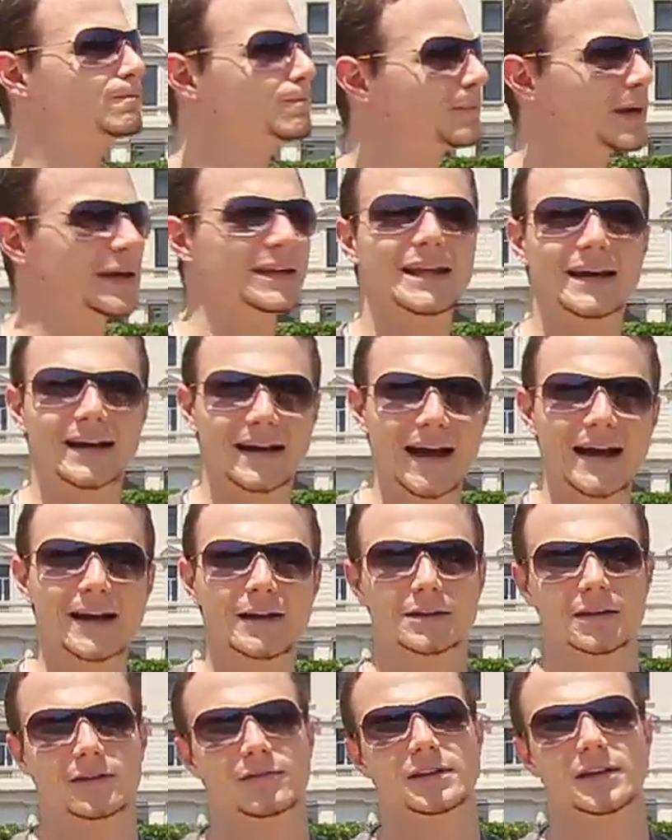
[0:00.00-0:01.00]
P da cara, que
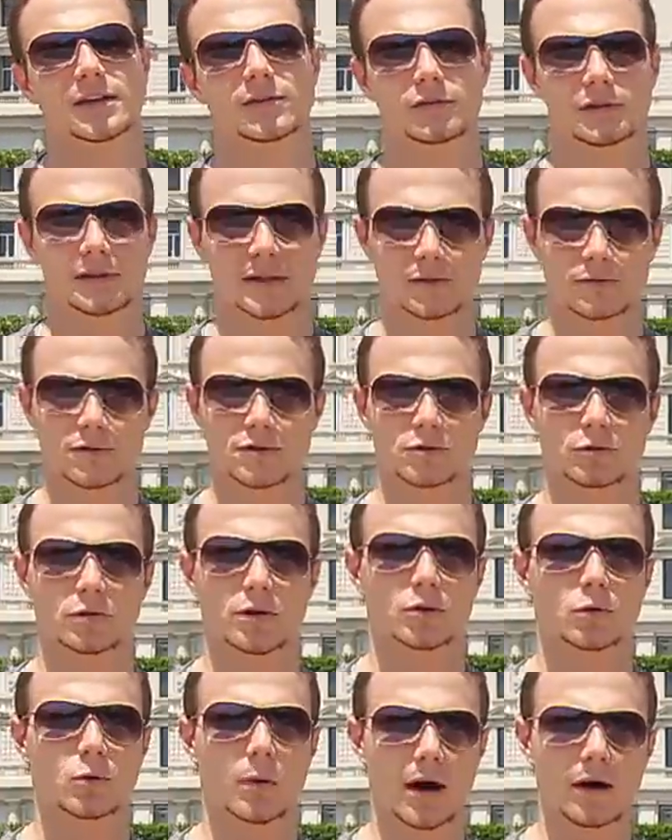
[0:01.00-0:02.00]
eu estava lendo, lendo um estudo
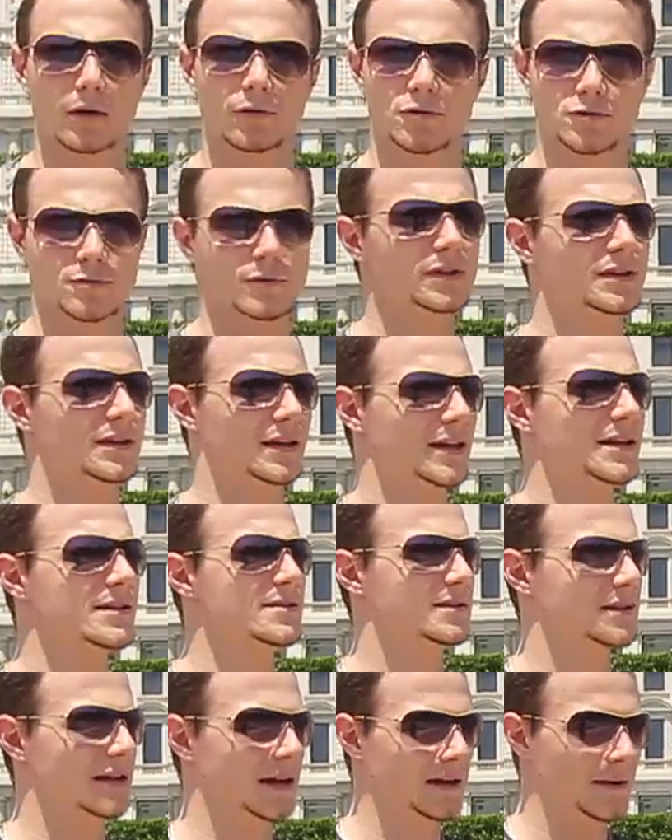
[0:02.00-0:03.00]
atual de
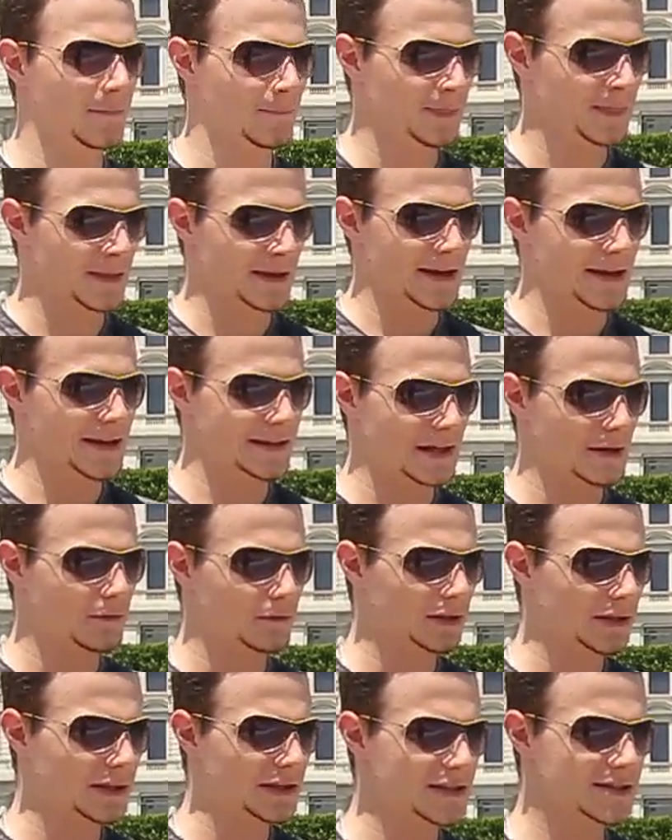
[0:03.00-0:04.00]
2013, tá? E
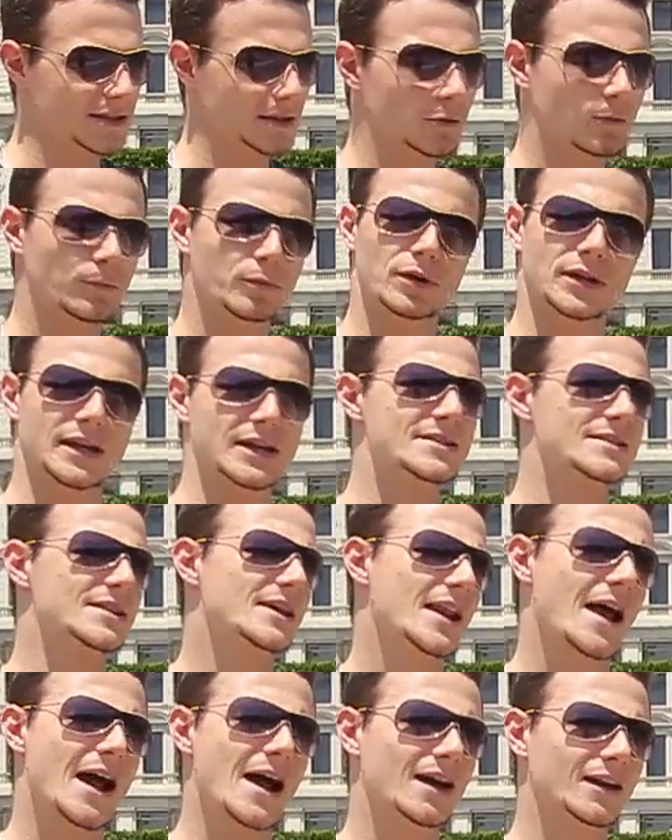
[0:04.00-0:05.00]
estavam analisando por que
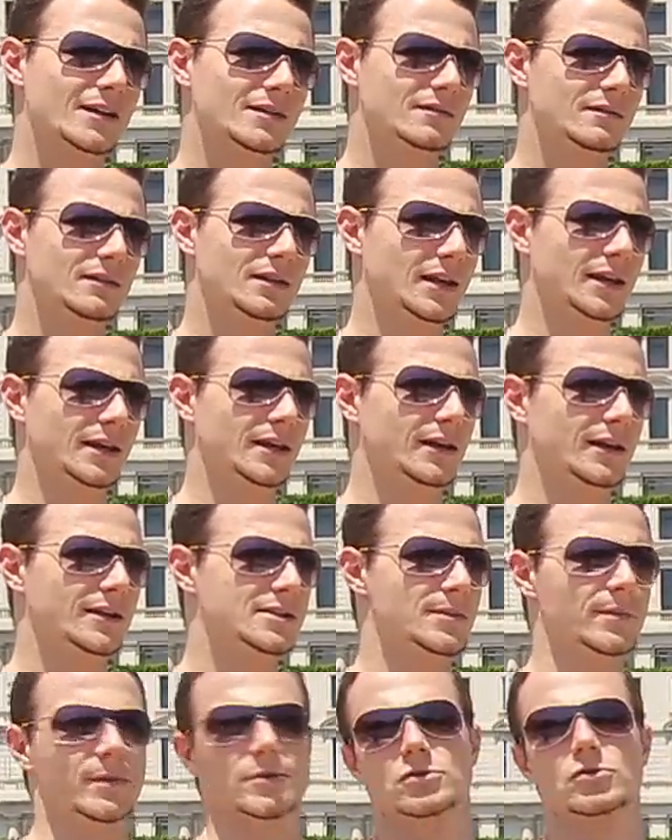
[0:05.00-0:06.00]
será que
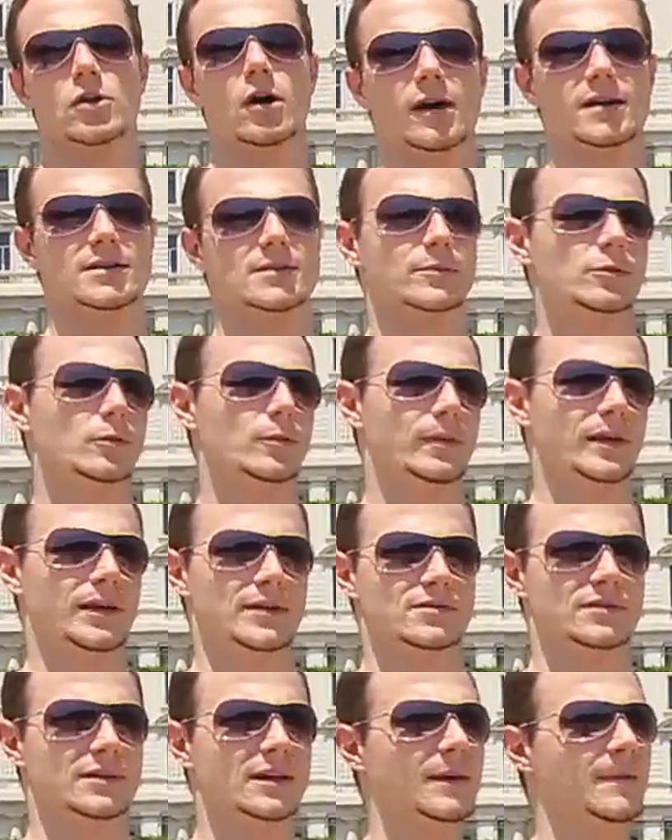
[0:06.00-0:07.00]
esse pessoal é acima do
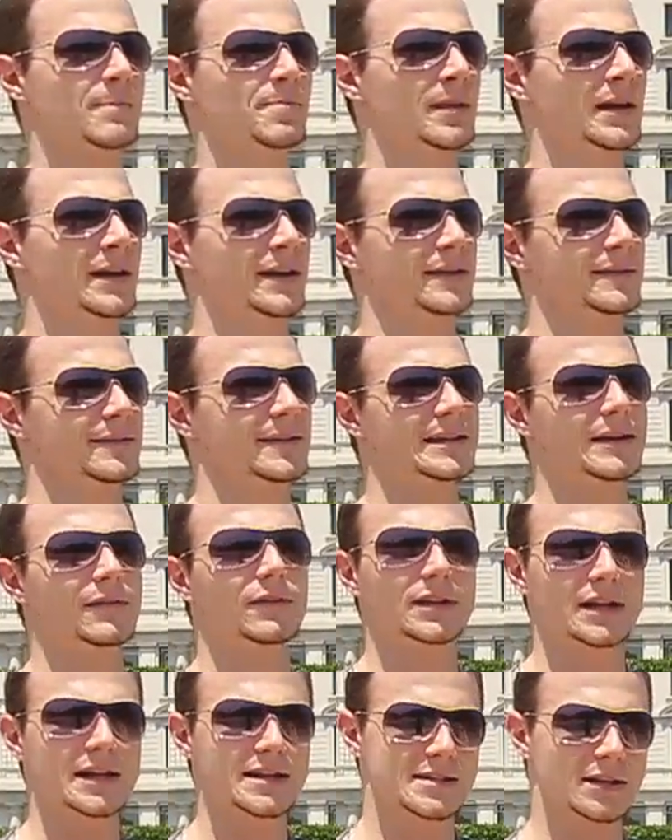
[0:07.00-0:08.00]
peso, né? E
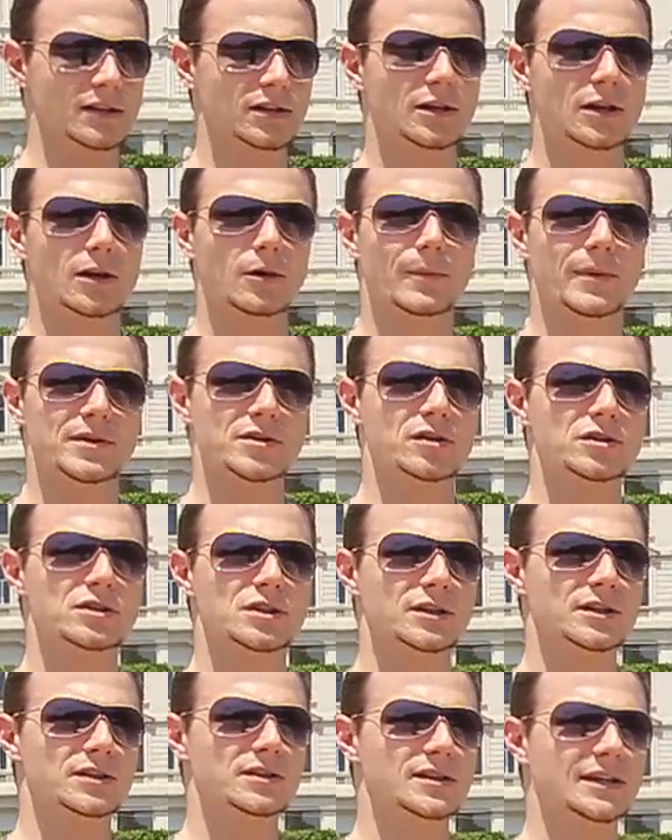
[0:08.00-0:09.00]
estavam analisando que o pessoal
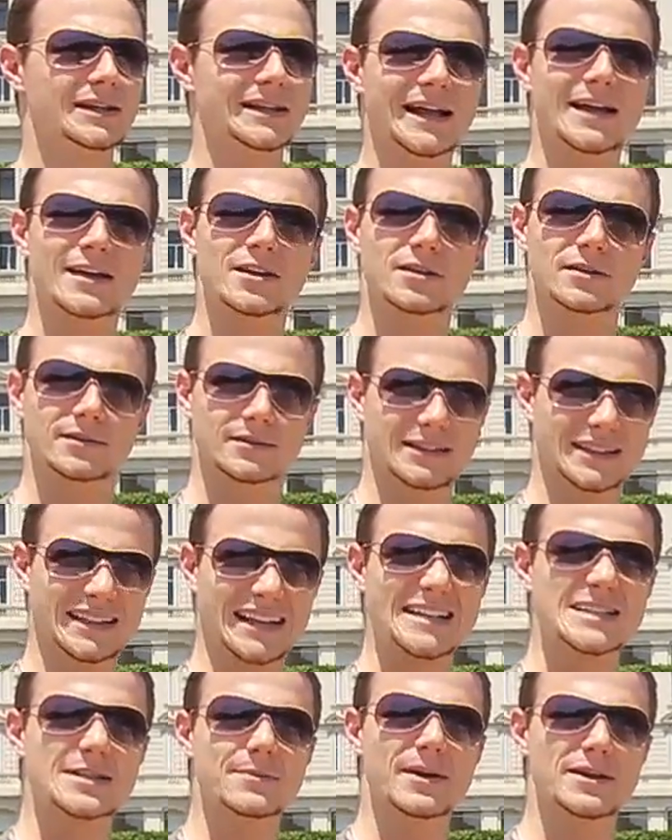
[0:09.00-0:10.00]
de, de classe,
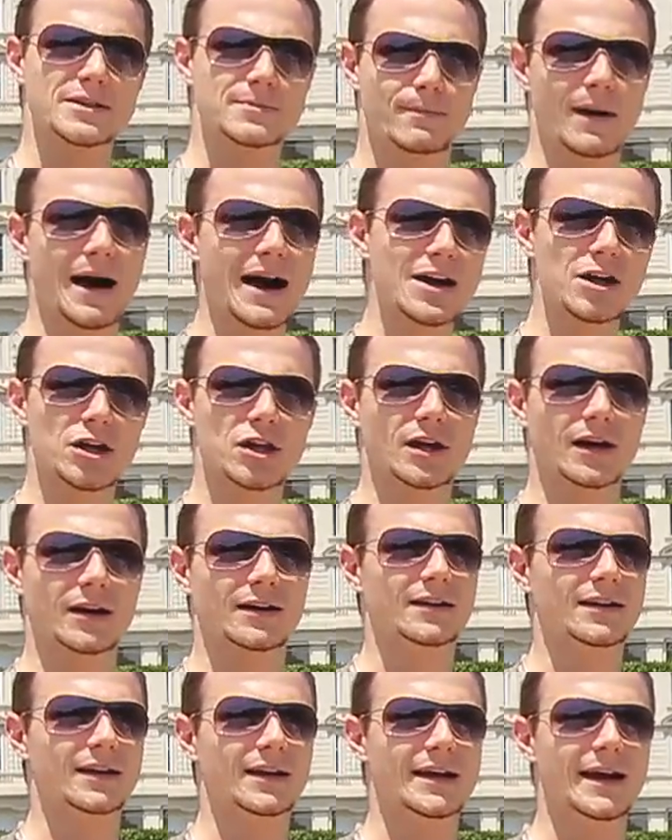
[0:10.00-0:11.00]
classe mais baixa
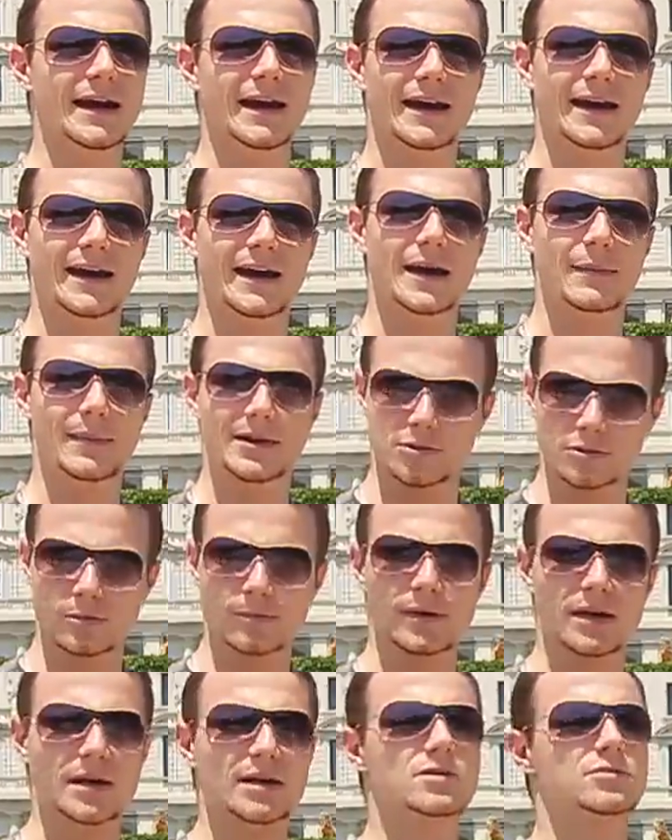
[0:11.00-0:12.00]
é, é, mais
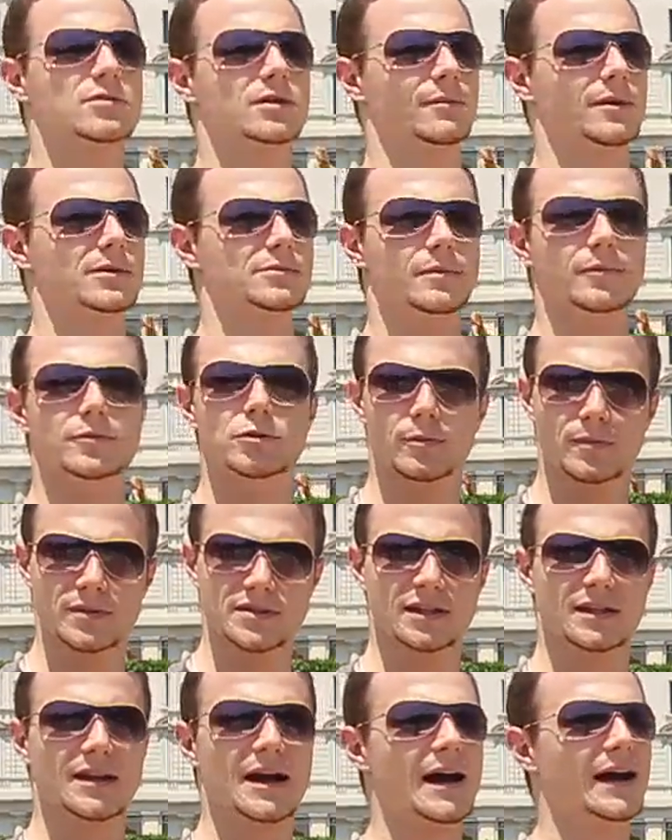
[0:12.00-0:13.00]
obeso, tem mais problema de
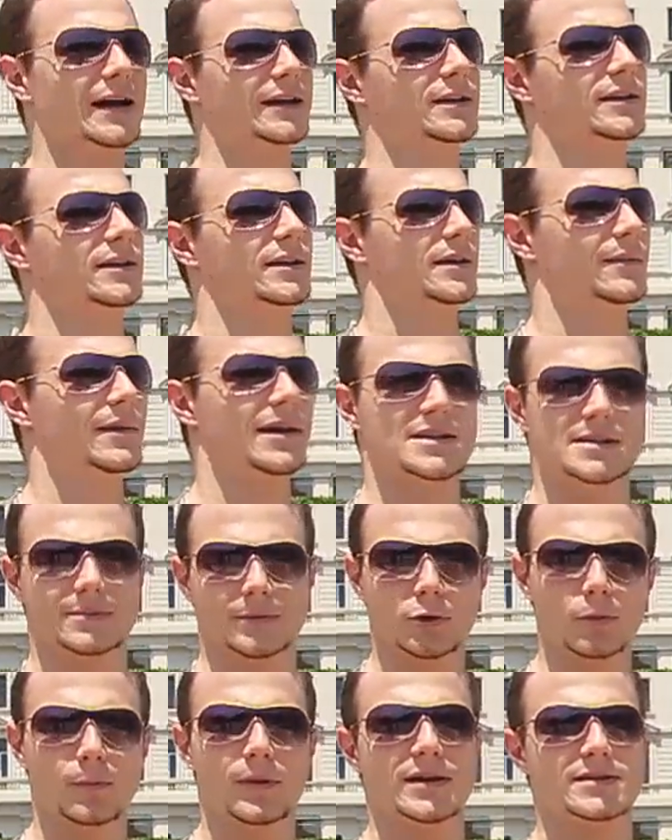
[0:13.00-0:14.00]
obesidade, é mais
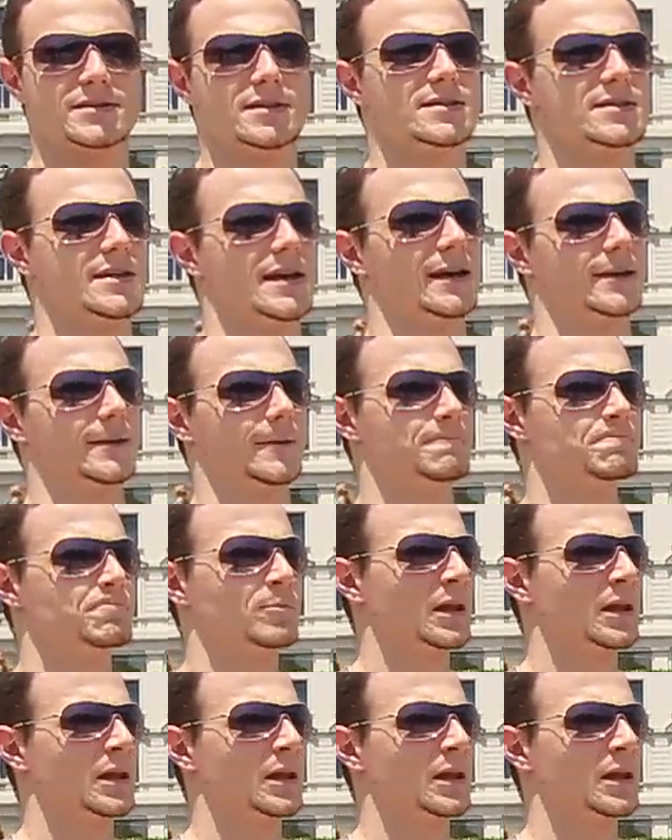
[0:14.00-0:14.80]
acima do peso, etc.